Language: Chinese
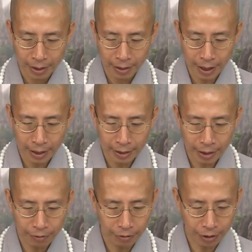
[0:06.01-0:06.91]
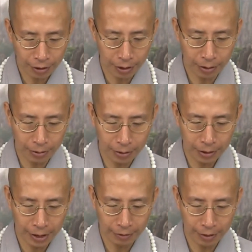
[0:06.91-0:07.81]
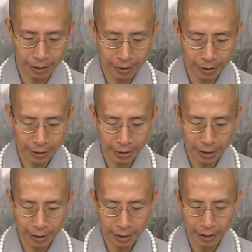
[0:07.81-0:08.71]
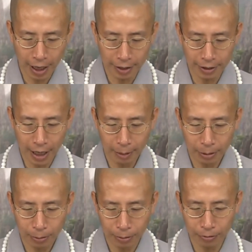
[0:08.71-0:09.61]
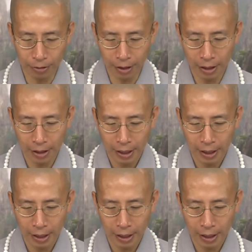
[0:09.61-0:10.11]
在念佛时候，请问是心里想着阿弥陀佛，